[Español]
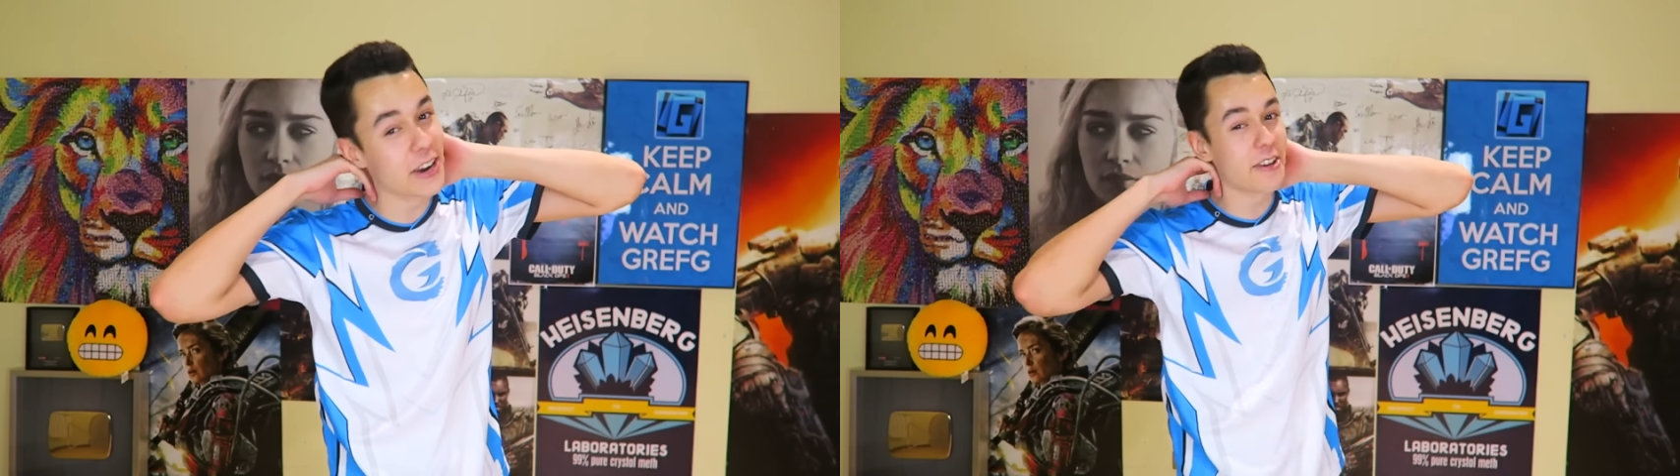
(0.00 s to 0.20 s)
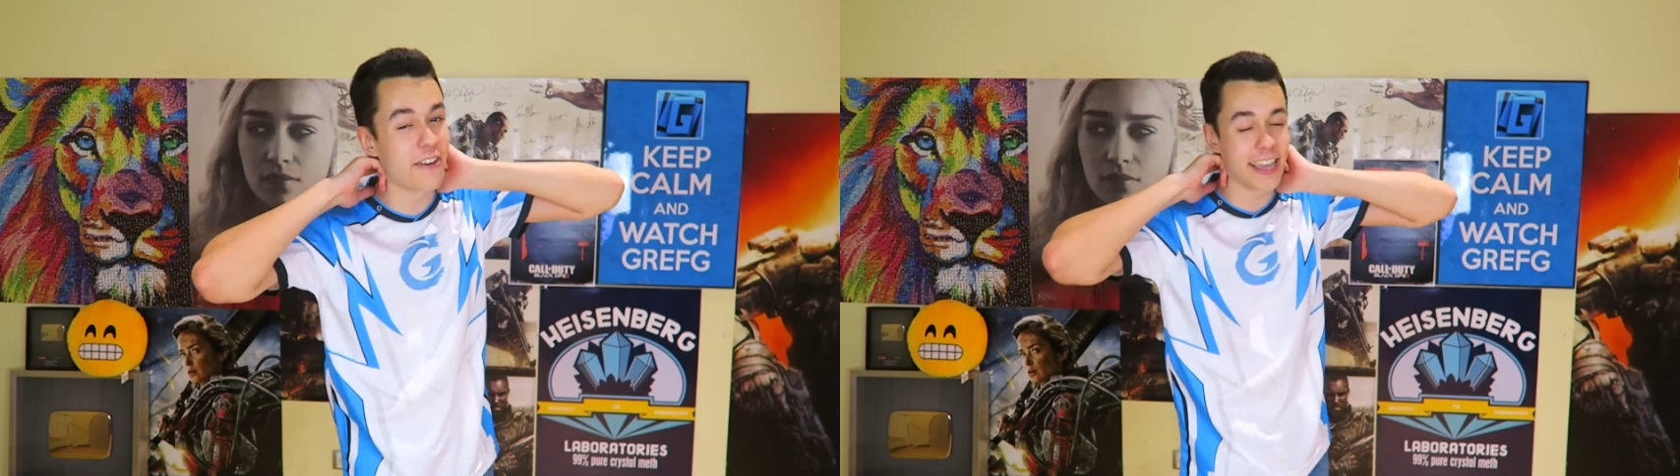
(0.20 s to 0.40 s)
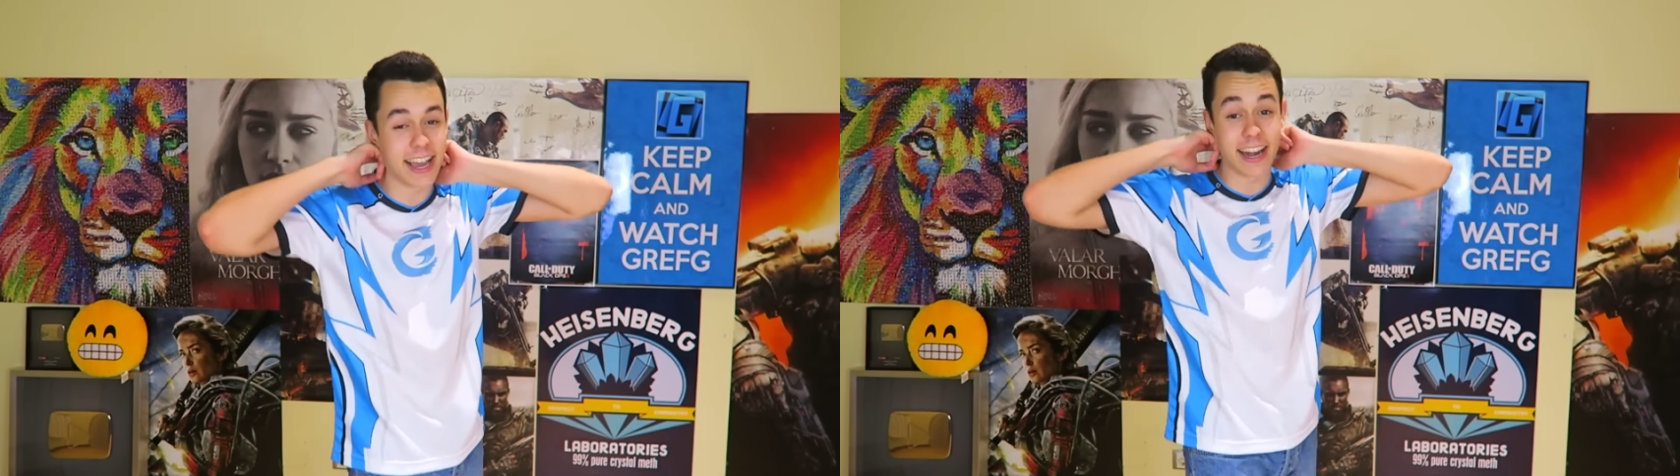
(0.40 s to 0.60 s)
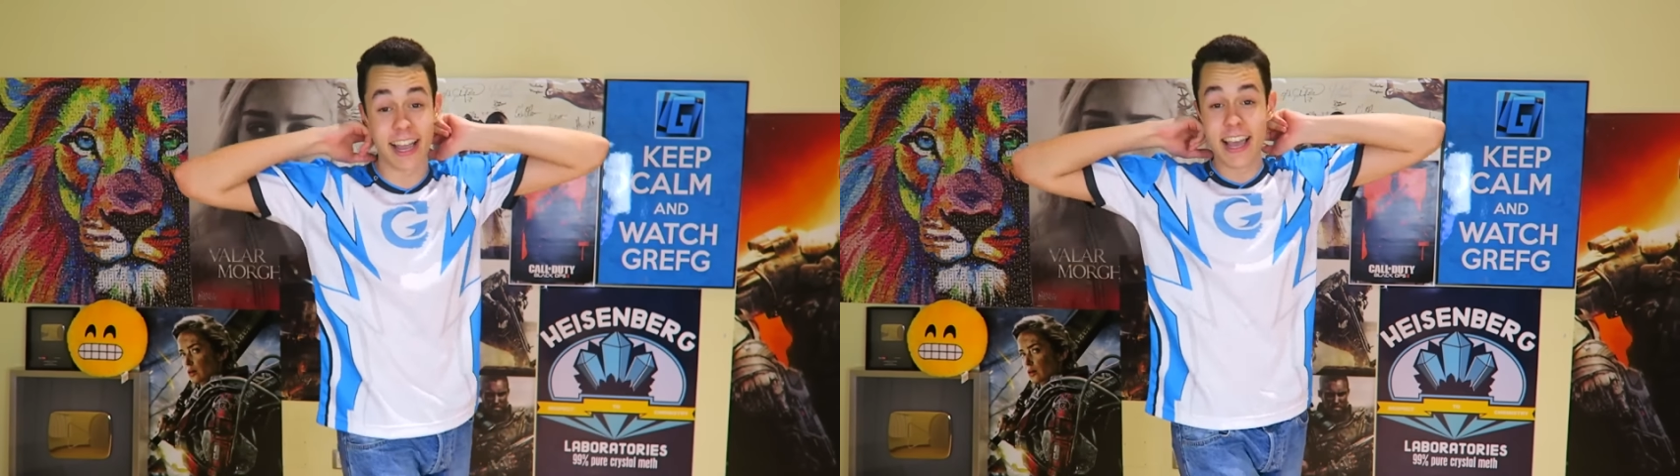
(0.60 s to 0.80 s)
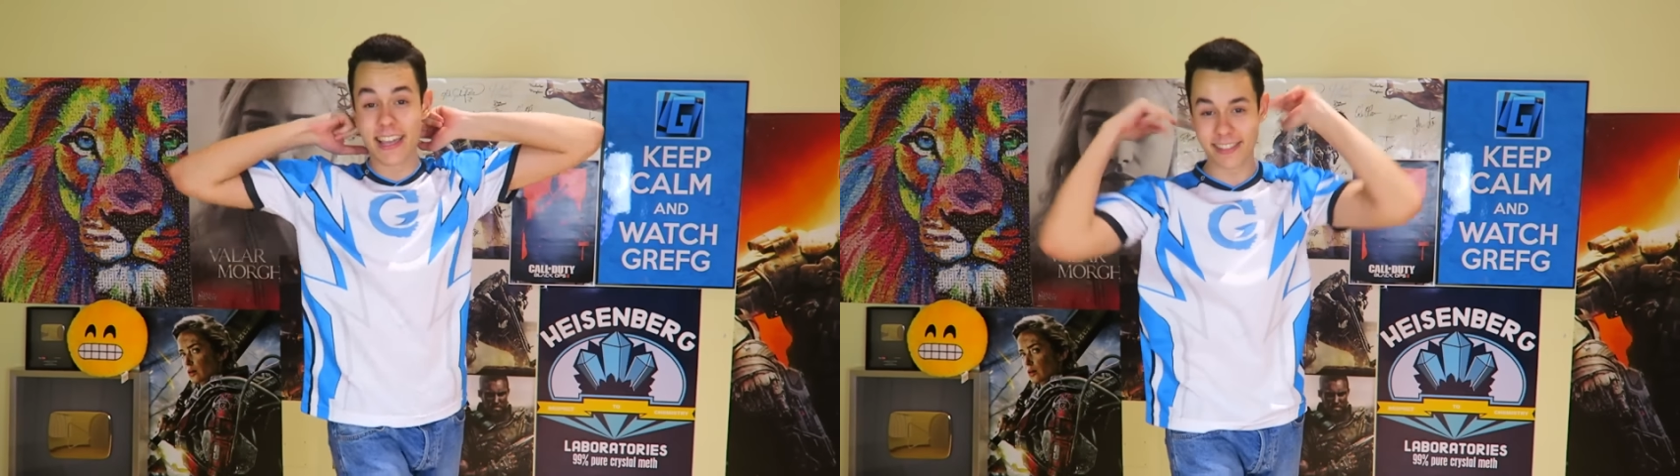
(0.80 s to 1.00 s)
Pero me va a
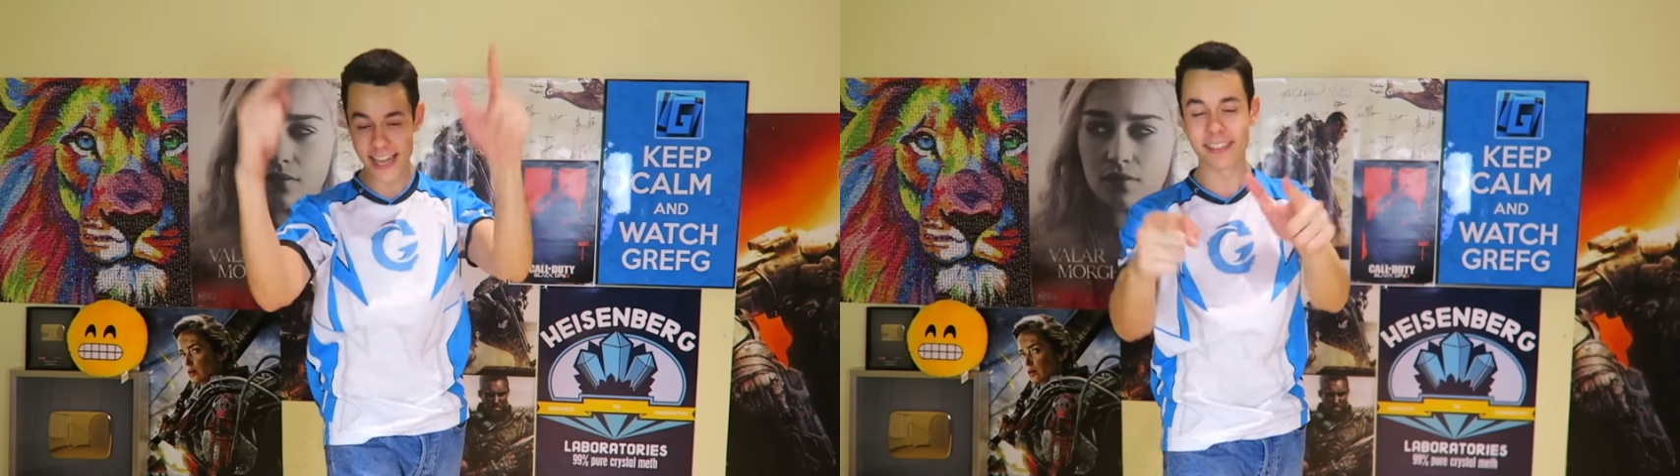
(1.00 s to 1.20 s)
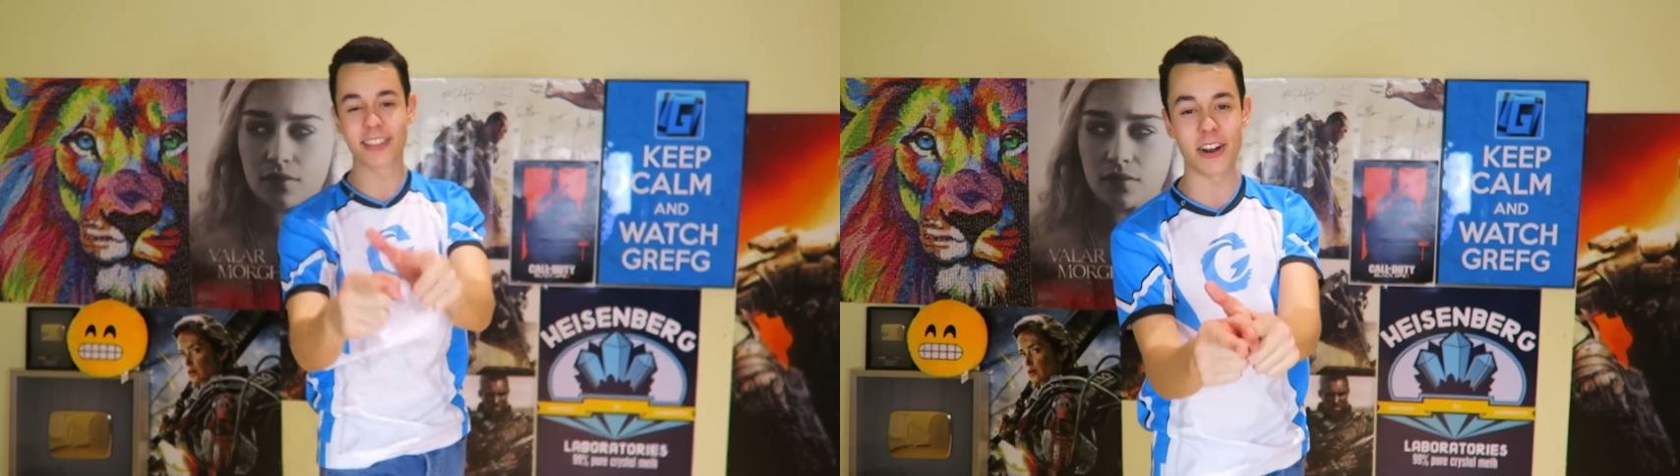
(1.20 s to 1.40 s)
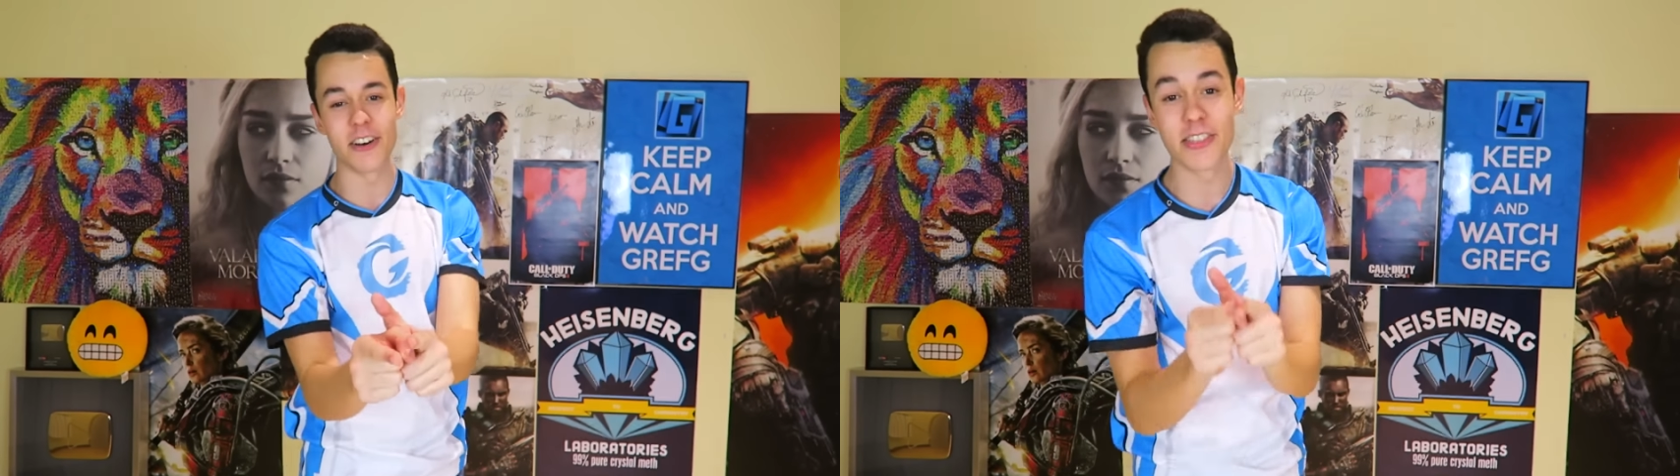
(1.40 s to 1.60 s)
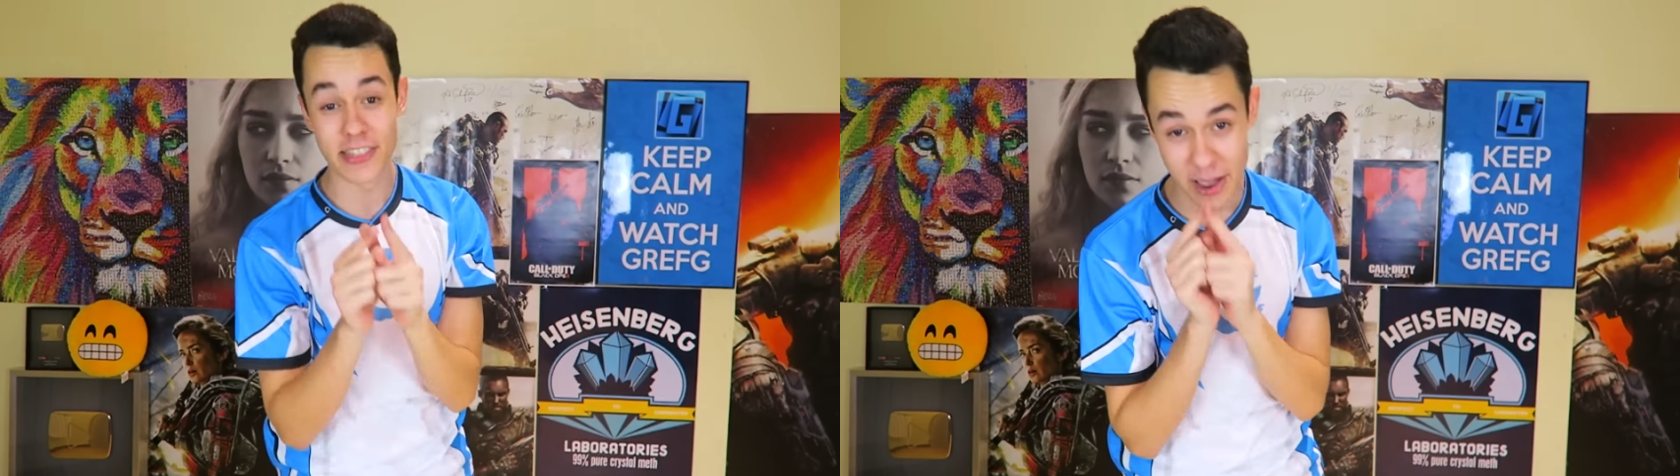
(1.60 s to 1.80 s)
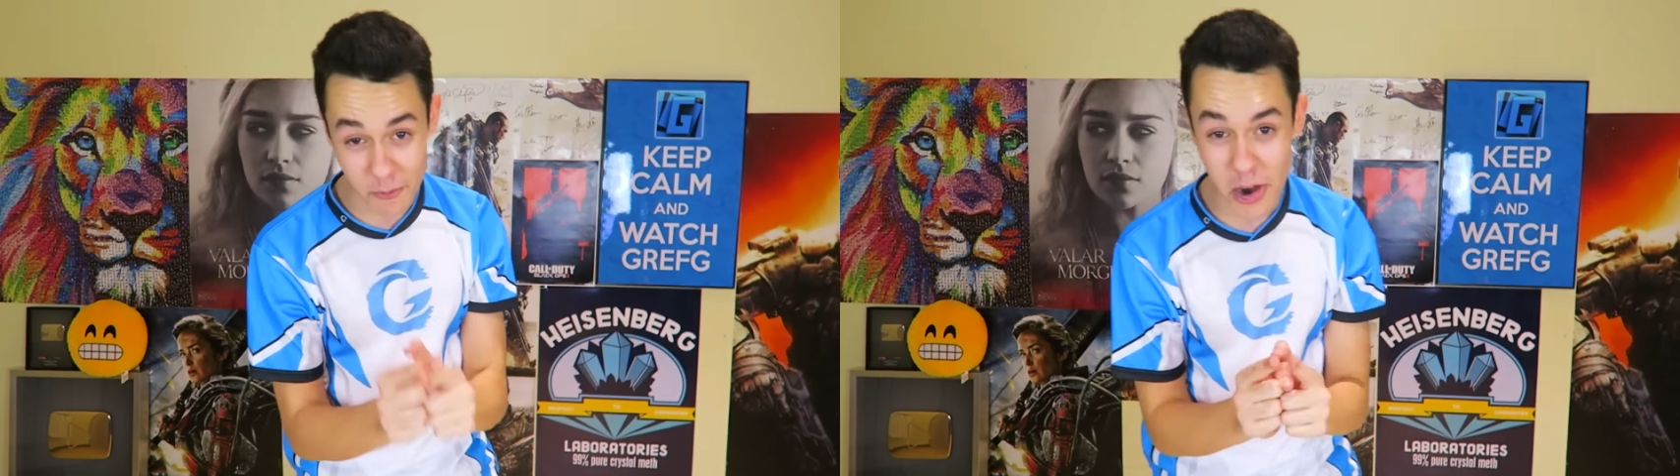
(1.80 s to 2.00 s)
llegar dentro
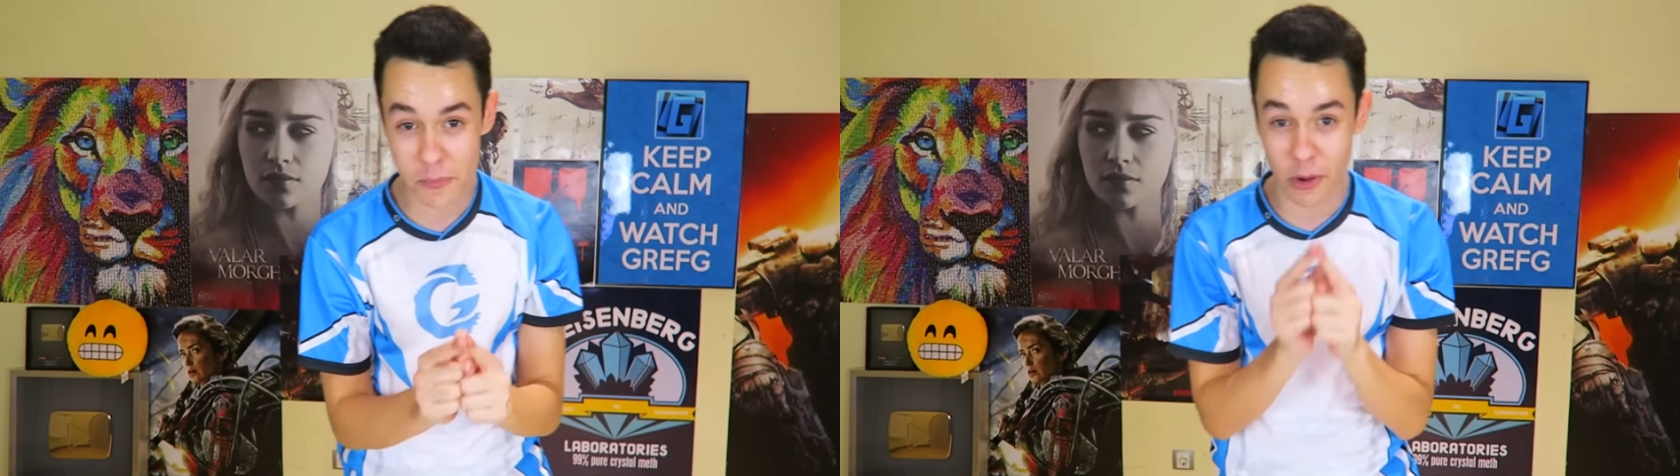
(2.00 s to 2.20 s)
de muy